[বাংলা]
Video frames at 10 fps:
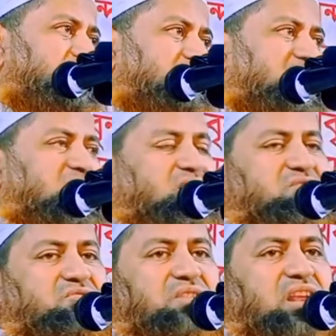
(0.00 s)
বলে
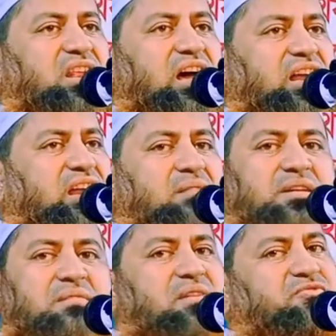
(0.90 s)
রসুল আল্লাহ আল্লাহ
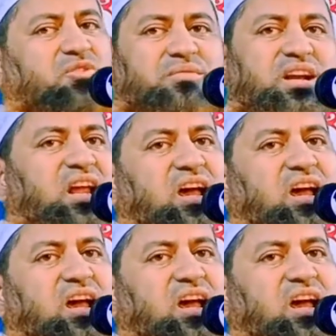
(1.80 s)
আমাকে মাফ করবেন না